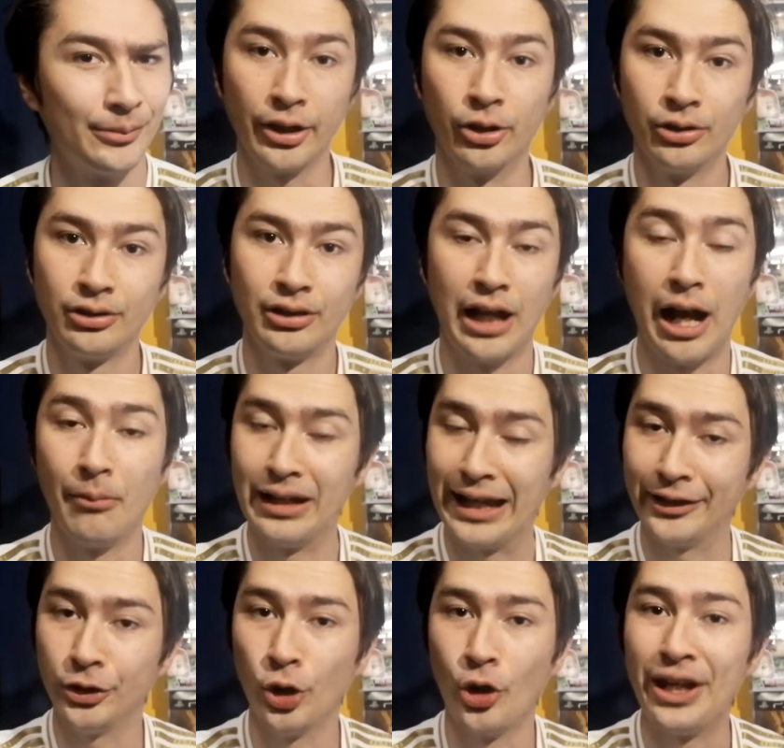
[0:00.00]
Claro,
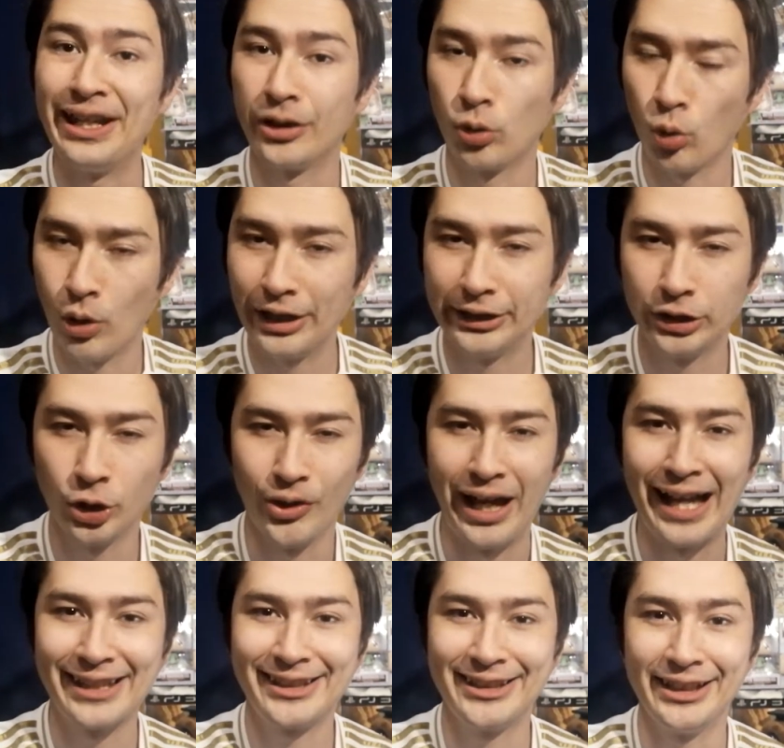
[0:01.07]
hablando en cuanto
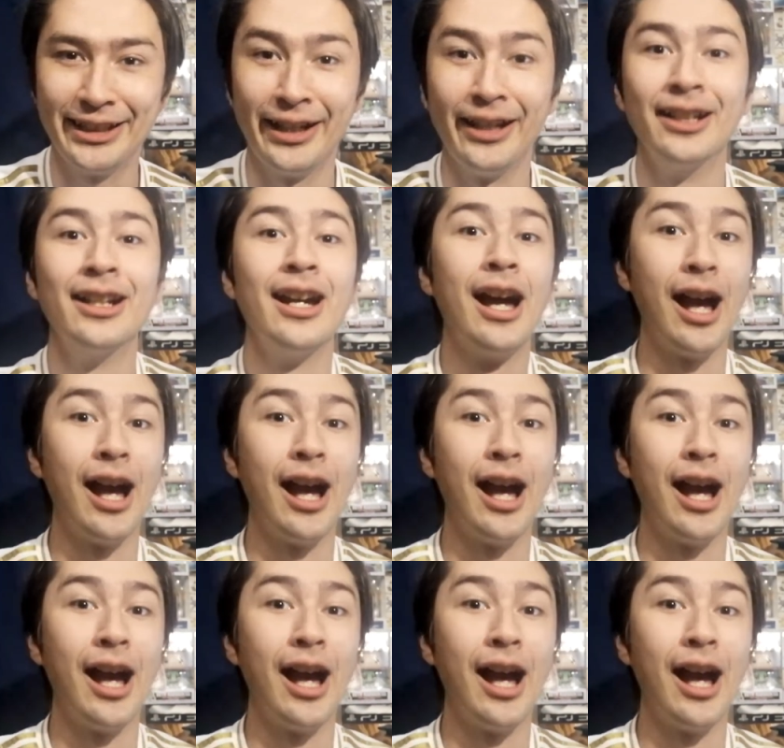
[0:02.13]
a cine.